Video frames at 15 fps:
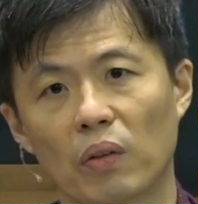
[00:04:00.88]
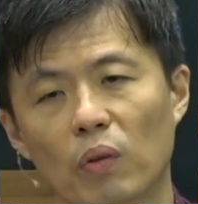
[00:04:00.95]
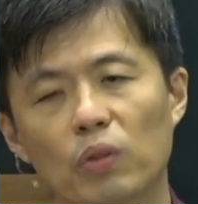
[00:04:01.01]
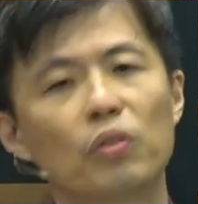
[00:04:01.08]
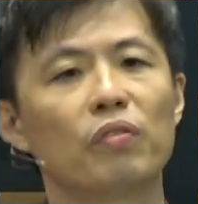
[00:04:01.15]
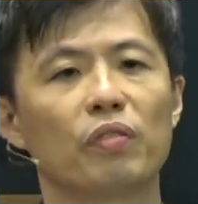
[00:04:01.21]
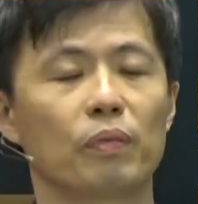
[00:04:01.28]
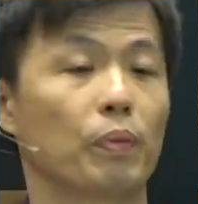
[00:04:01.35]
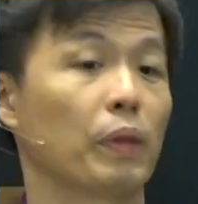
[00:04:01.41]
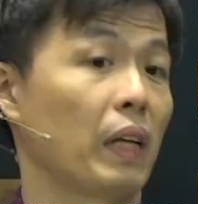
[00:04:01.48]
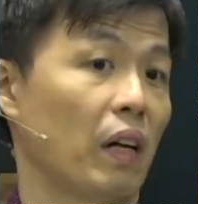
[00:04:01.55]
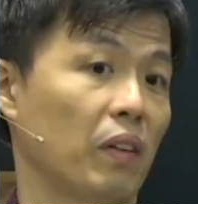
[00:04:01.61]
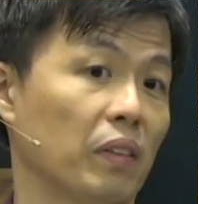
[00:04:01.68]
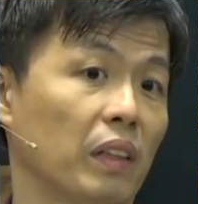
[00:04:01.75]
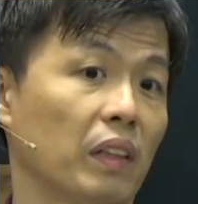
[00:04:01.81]
我顺服不
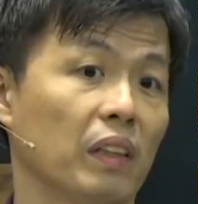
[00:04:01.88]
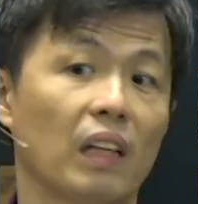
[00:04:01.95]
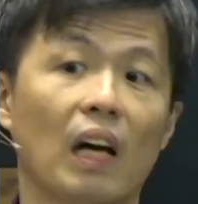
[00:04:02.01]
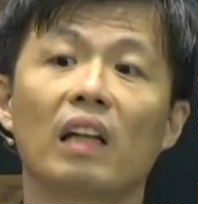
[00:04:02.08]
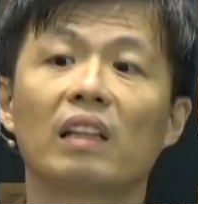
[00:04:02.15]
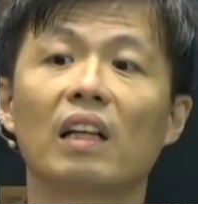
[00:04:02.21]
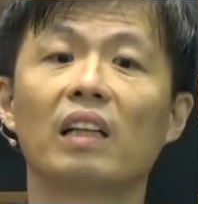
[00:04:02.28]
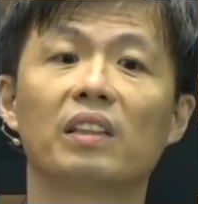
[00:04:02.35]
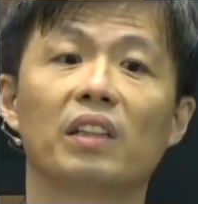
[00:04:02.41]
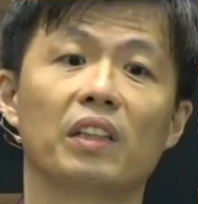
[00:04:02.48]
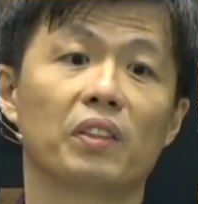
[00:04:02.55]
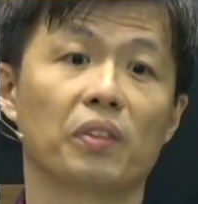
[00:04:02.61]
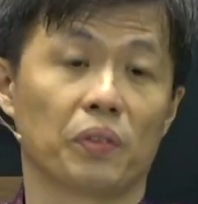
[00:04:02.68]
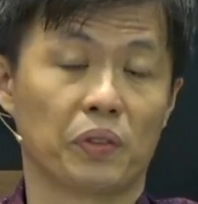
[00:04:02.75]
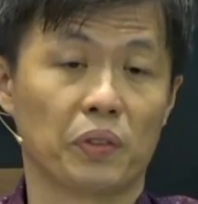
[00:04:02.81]
了，那带带着
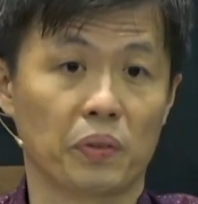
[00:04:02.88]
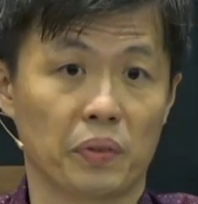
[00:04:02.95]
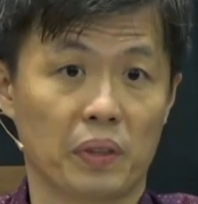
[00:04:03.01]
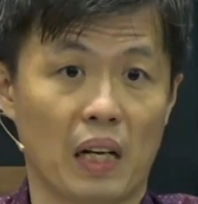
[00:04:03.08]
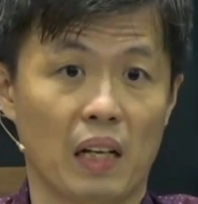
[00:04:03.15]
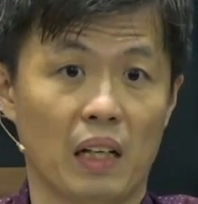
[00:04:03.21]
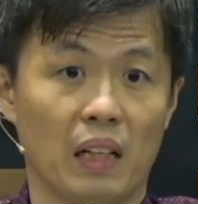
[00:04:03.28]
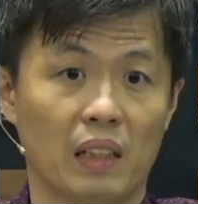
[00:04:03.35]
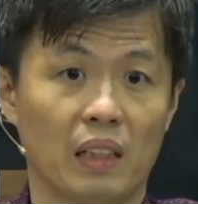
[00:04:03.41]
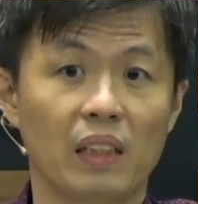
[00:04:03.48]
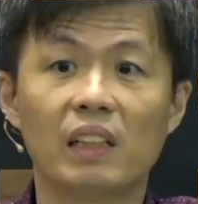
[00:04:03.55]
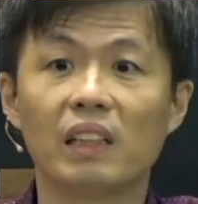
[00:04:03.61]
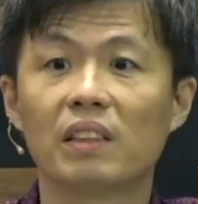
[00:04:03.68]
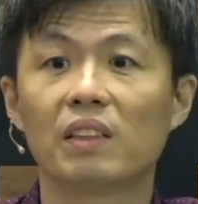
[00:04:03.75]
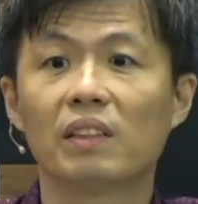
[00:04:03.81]
一种受伤。
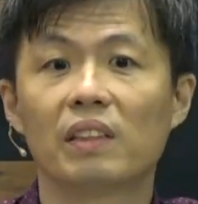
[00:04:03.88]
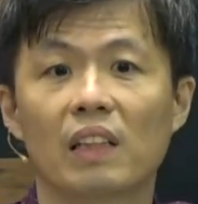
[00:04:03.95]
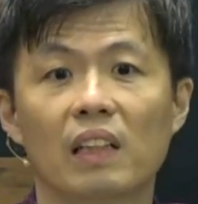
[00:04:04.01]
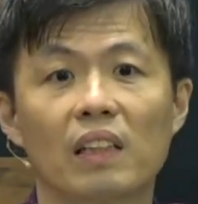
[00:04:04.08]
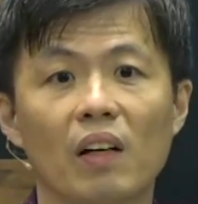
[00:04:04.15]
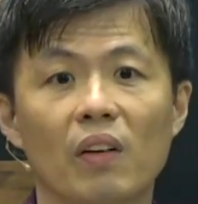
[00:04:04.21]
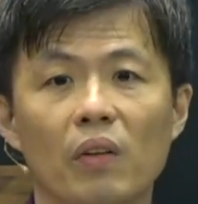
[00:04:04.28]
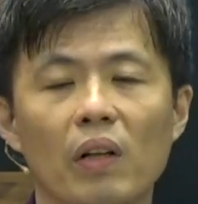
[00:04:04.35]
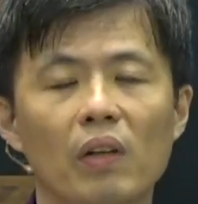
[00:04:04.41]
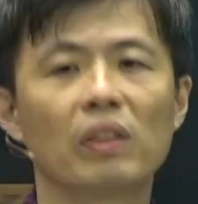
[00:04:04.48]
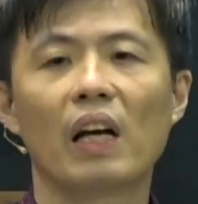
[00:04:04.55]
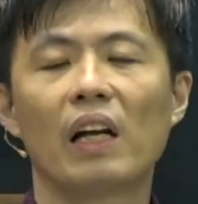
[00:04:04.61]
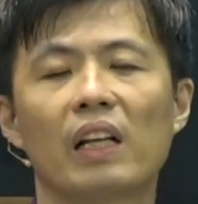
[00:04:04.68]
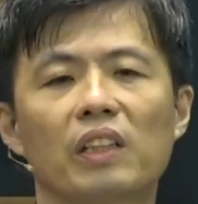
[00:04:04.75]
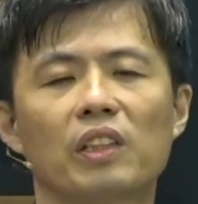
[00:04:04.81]
一个是讲到要
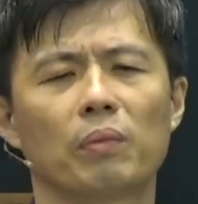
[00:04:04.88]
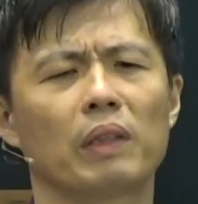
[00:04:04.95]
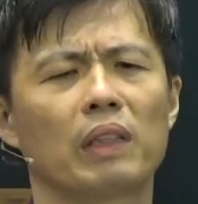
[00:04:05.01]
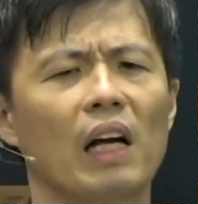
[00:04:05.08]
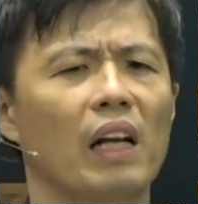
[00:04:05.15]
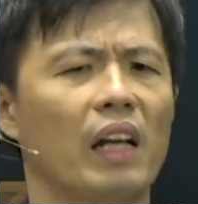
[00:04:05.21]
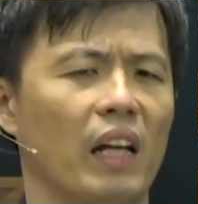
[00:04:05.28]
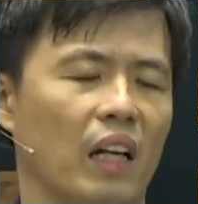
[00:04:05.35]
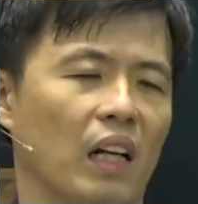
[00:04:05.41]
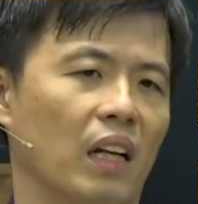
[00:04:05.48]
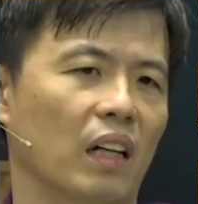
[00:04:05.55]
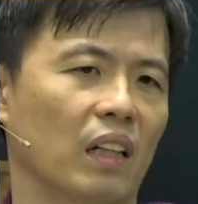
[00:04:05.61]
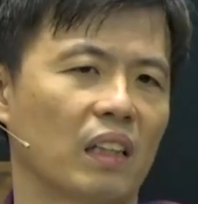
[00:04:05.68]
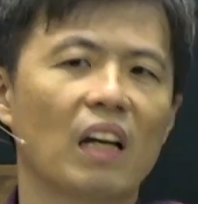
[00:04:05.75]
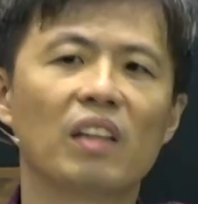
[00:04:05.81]
带领怎么带领
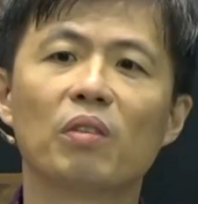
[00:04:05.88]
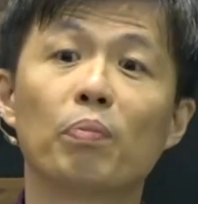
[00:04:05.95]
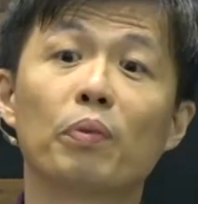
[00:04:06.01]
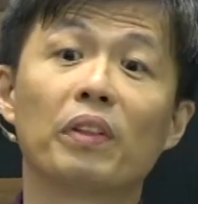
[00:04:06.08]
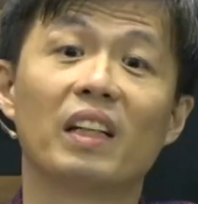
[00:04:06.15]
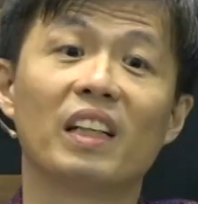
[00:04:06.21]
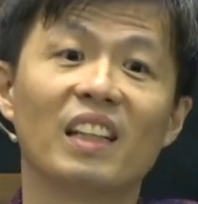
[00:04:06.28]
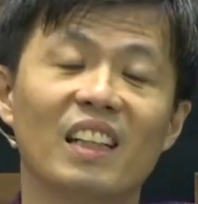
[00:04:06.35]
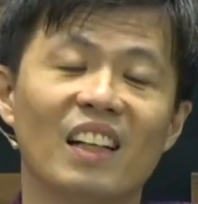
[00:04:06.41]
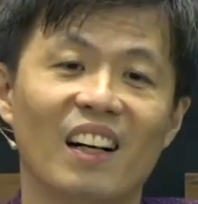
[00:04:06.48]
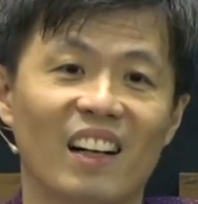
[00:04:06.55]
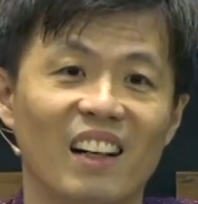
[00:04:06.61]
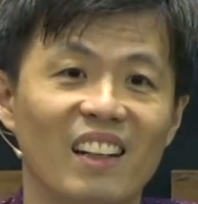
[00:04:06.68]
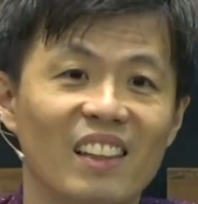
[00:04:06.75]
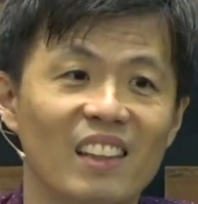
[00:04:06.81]
啊，他都不听
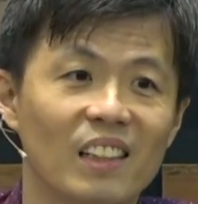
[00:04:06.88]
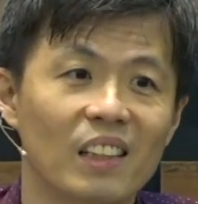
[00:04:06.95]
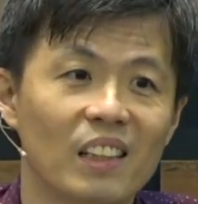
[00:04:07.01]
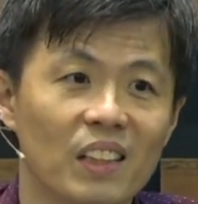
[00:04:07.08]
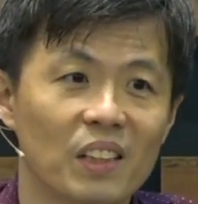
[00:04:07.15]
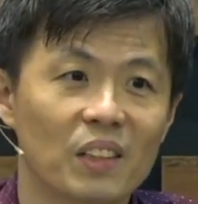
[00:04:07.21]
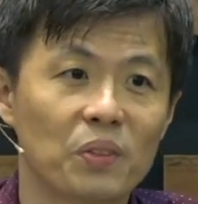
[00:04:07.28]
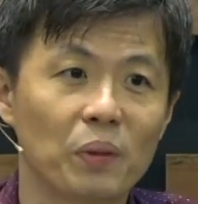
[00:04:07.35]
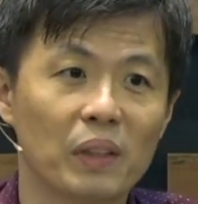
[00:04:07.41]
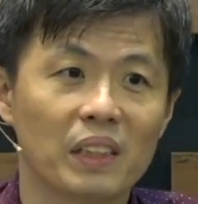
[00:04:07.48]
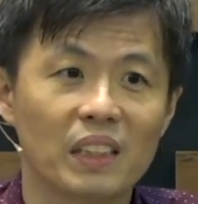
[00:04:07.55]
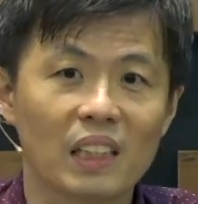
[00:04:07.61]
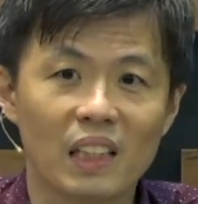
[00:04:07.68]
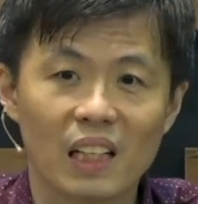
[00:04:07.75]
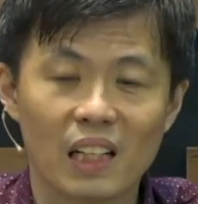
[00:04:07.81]
啊，所以
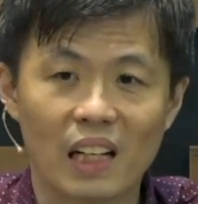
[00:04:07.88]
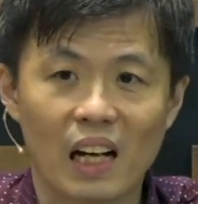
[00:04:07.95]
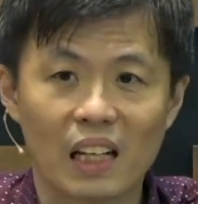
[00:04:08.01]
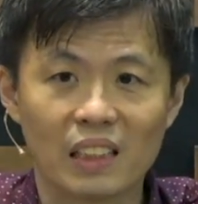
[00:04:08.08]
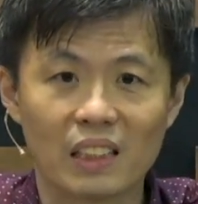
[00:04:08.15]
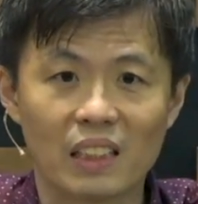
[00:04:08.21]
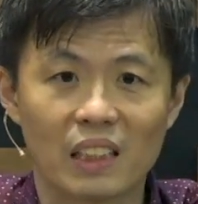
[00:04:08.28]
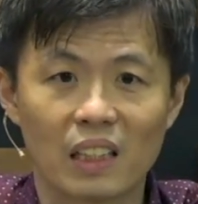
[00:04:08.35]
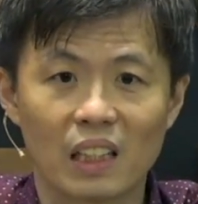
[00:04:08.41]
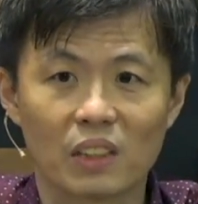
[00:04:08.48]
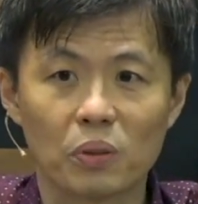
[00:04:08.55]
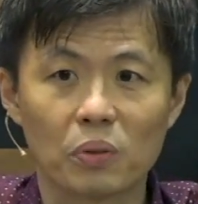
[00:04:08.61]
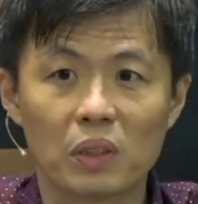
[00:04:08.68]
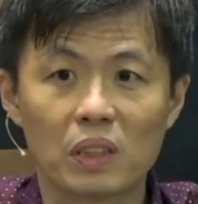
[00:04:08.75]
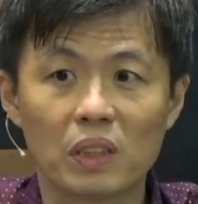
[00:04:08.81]
这两者呢
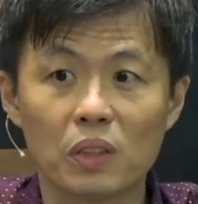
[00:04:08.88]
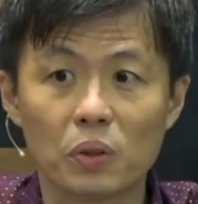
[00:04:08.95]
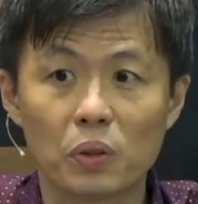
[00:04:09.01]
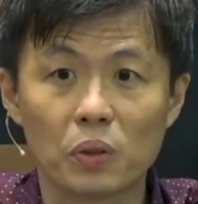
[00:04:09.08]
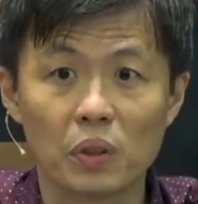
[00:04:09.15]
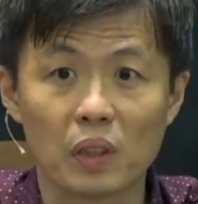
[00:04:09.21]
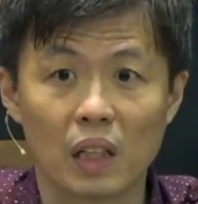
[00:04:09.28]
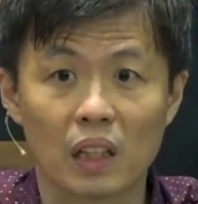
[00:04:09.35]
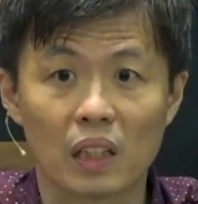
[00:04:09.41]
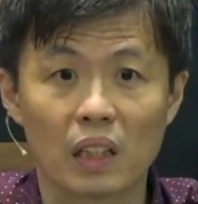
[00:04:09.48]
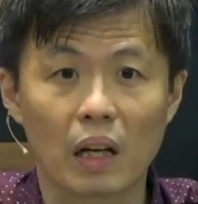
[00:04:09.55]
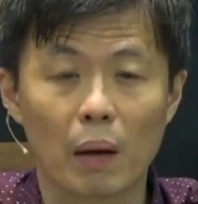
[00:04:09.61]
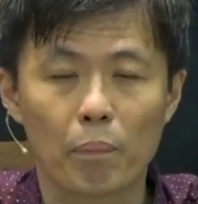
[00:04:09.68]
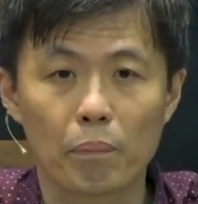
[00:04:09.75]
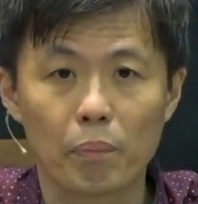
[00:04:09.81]
就失去了
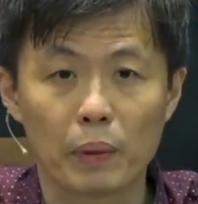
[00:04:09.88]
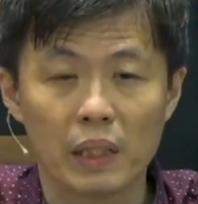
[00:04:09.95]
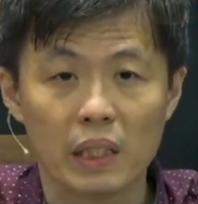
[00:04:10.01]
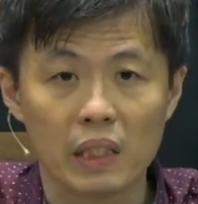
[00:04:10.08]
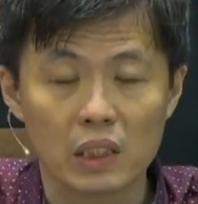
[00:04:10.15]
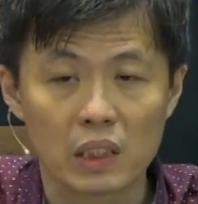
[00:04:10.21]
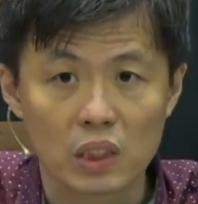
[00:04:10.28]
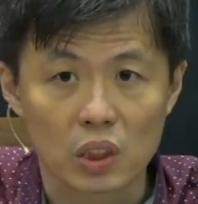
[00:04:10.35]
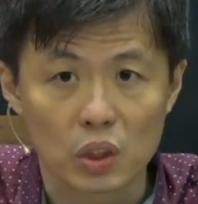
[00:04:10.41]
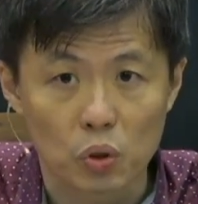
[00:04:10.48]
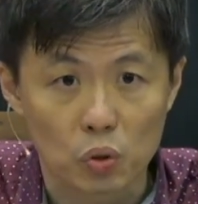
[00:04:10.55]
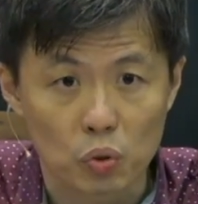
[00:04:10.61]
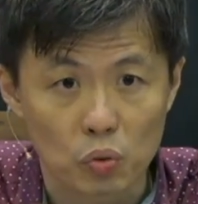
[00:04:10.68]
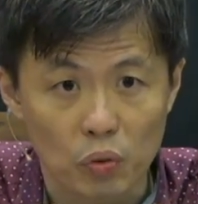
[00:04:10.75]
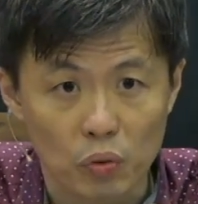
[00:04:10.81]
那个彼此
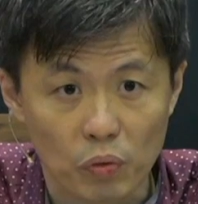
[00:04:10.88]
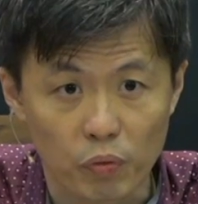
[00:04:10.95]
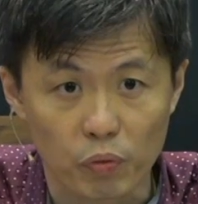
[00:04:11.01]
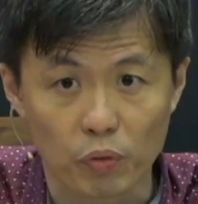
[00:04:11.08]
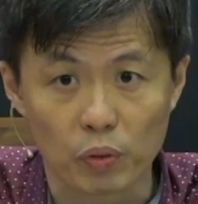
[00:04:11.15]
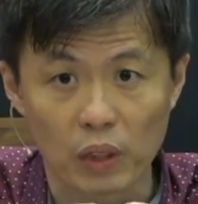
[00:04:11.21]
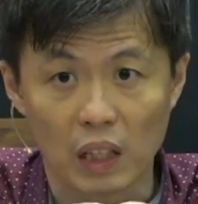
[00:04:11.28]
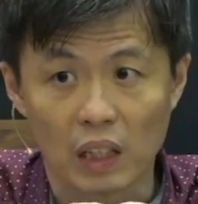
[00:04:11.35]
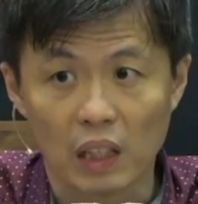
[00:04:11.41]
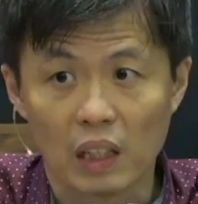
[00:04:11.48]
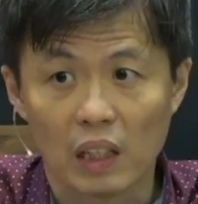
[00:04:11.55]
顺服的